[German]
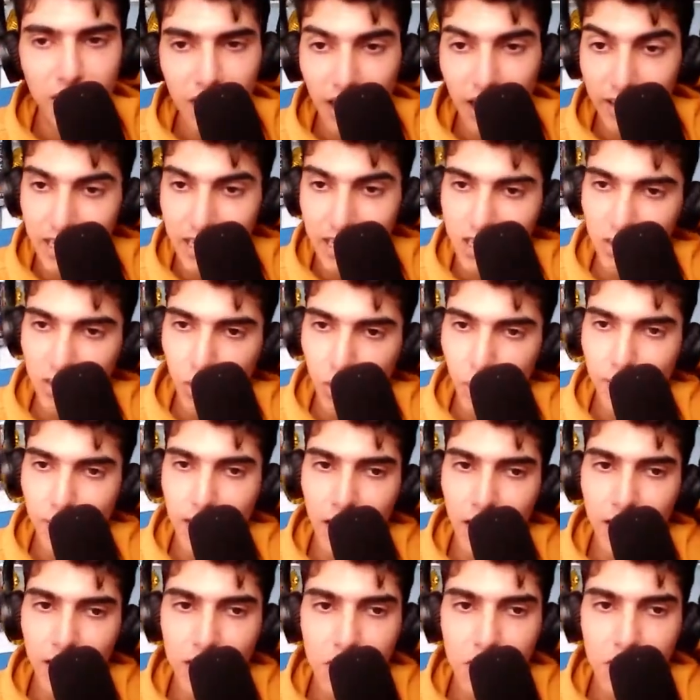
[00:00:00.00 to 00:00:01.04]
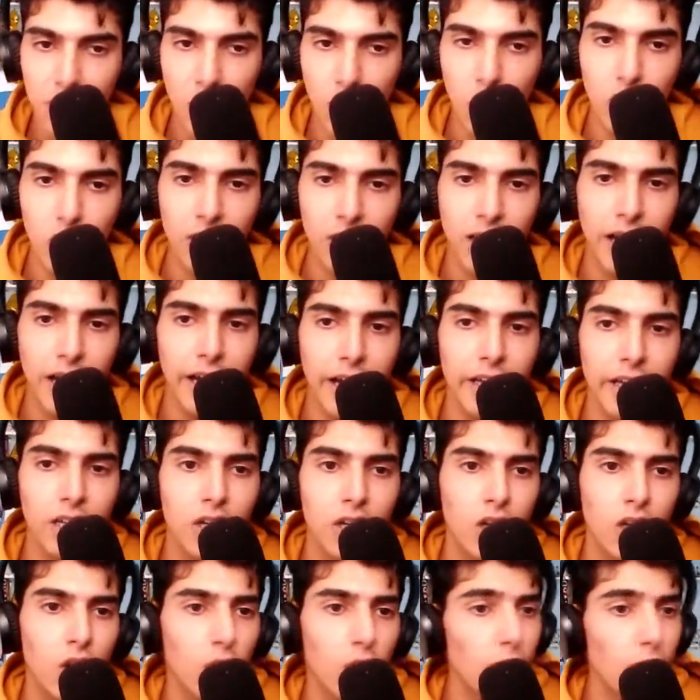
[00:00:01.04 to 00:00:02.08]
Aber der Scribble-Teil ist noch online.
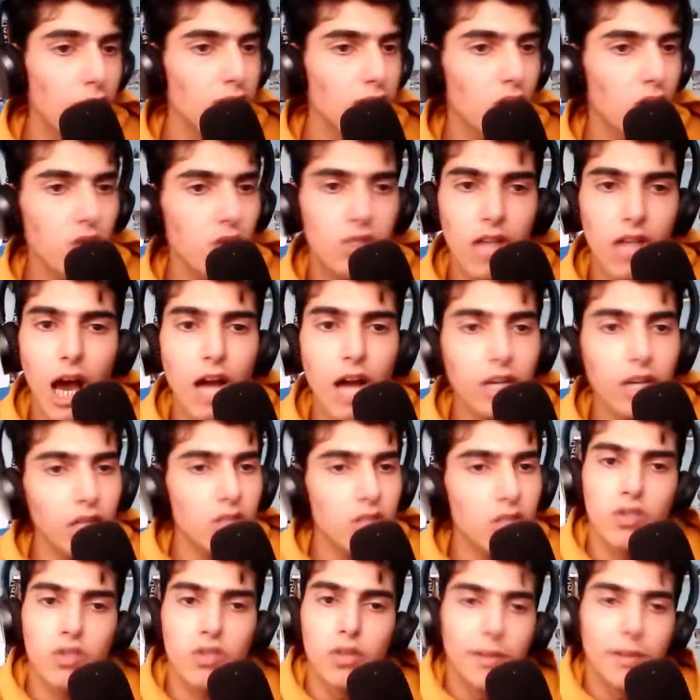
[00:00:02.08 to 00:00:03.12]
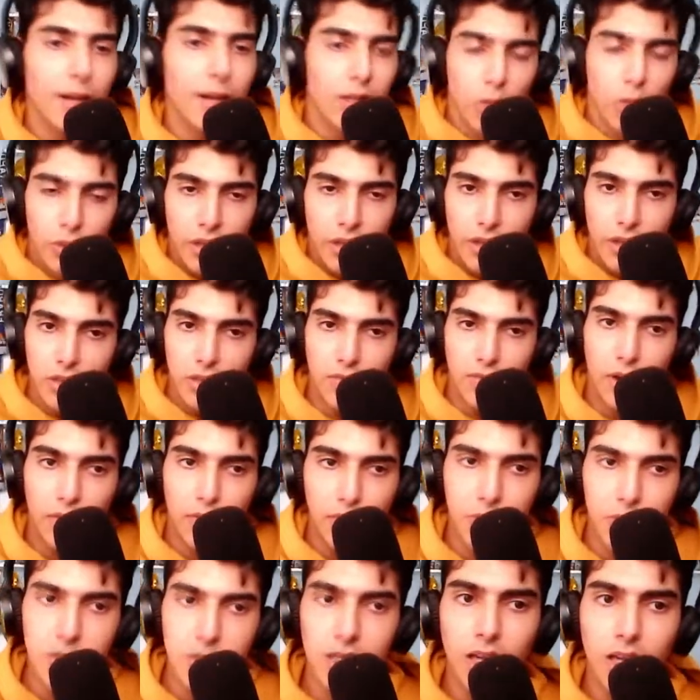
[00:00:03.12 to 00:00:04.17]
Und was soll ich sagen? Der Stream hat
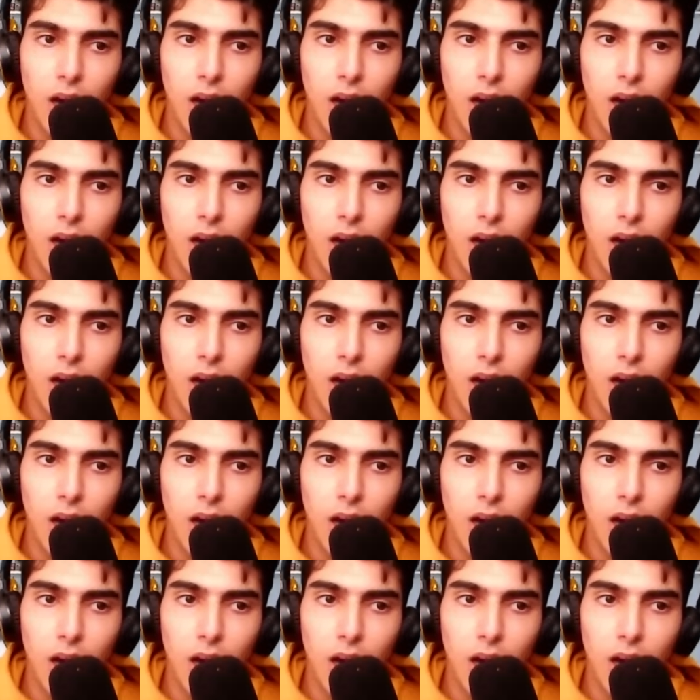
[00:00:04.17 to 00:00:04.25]
142